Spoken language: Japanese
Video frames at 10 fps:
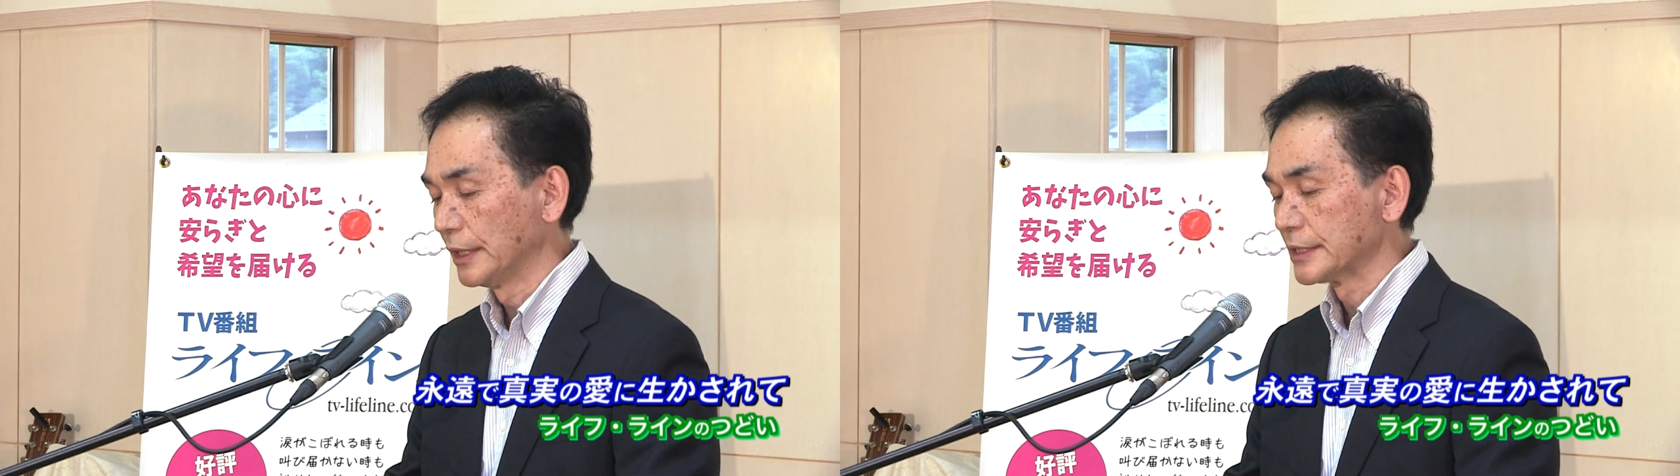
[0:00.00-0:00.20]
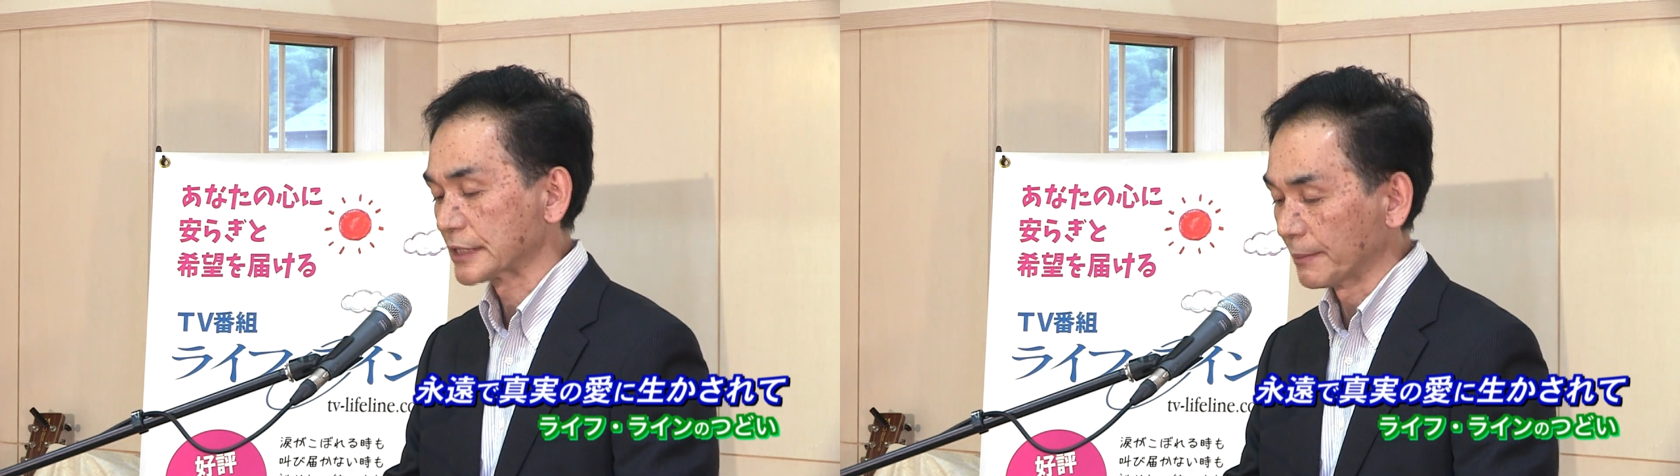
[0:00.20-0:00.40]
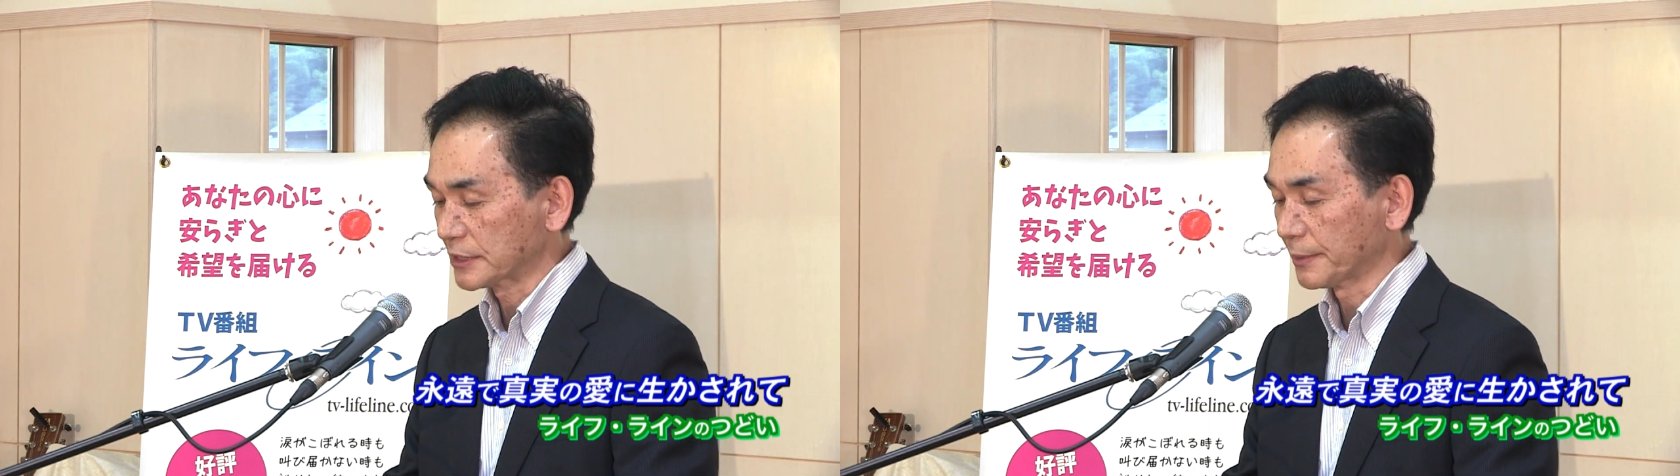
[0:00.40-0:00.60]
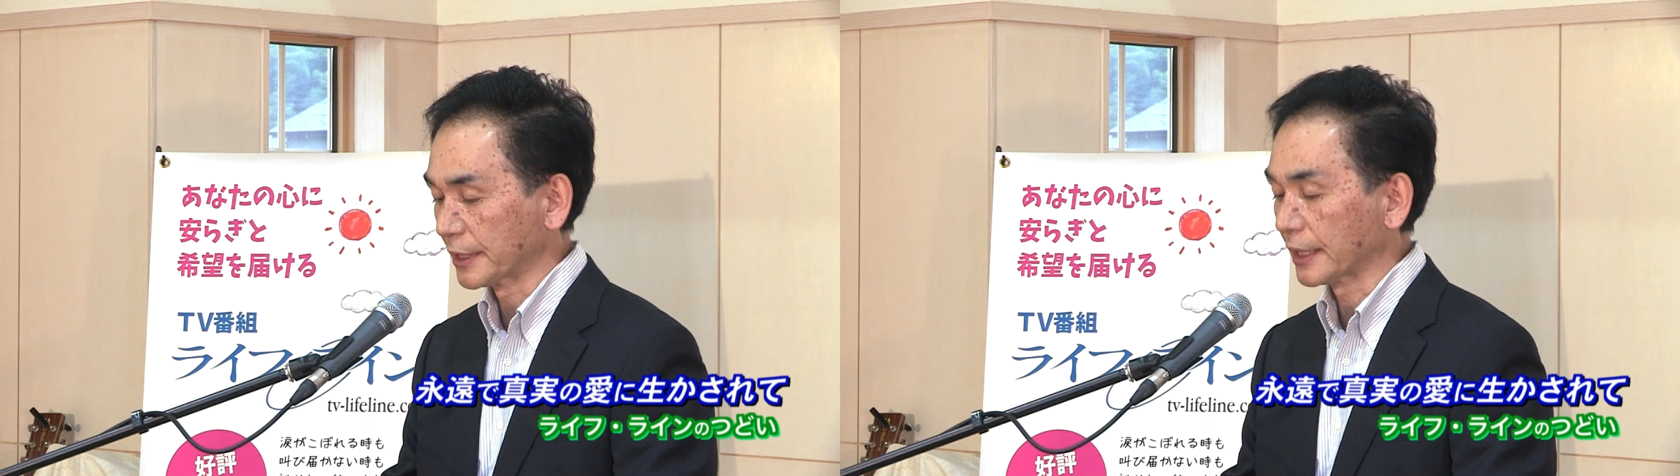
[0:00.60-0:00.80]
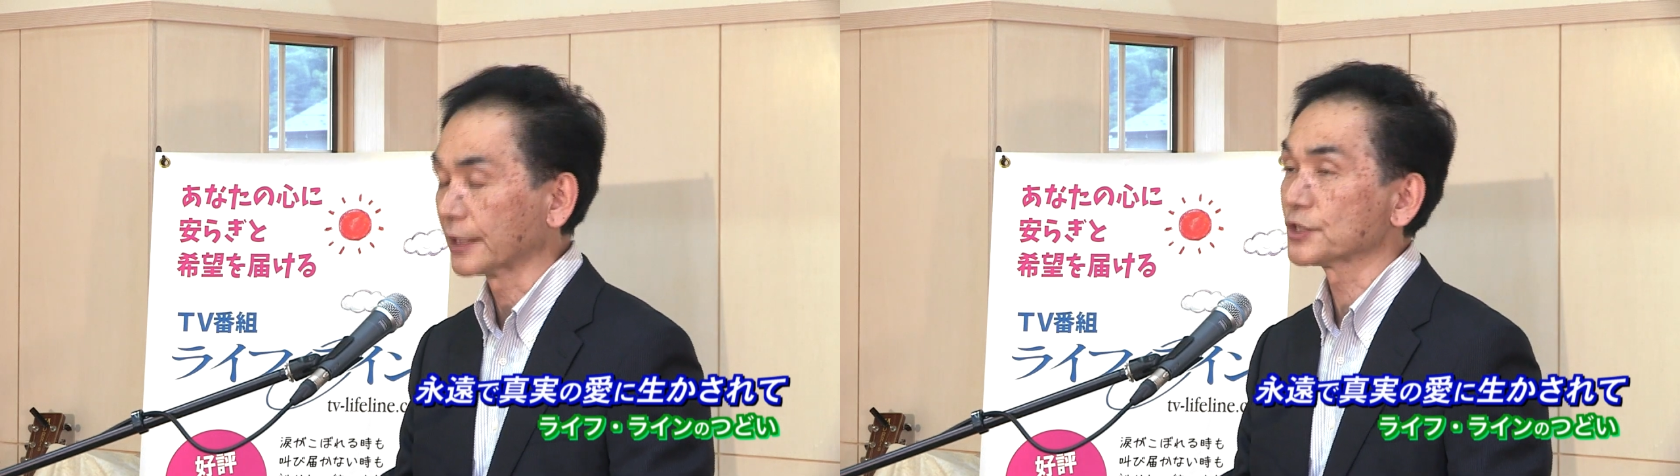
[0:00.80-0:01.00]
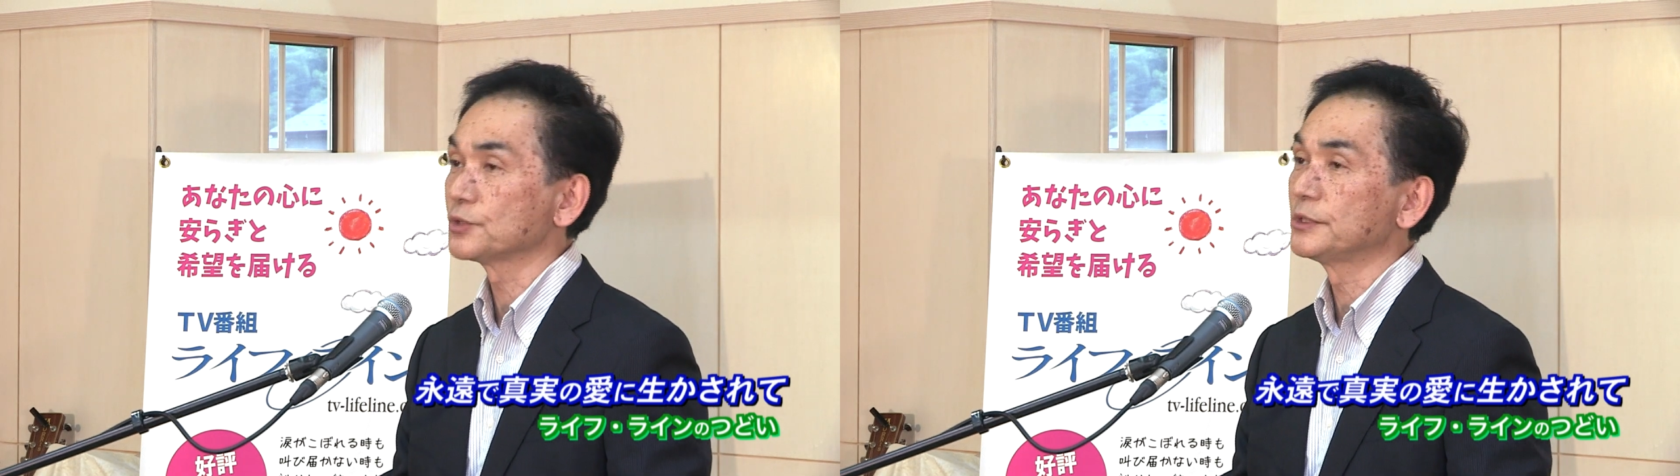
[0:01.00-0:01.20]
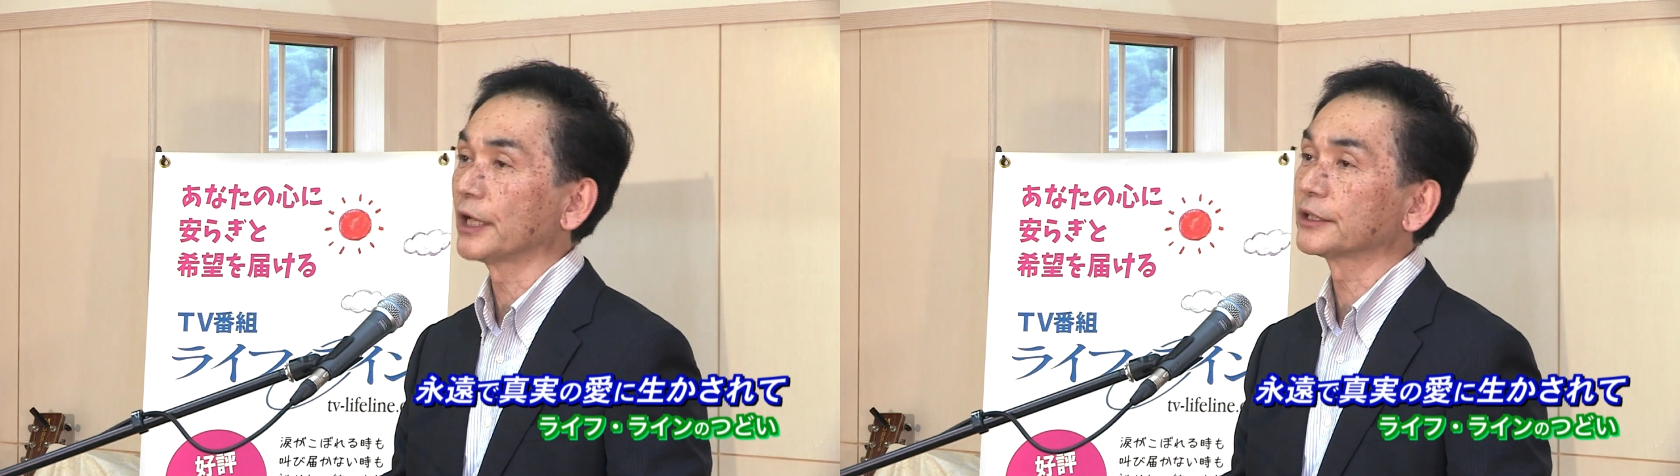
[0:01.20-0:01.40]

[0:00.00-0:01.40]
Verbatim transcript: さまざまな悲しみや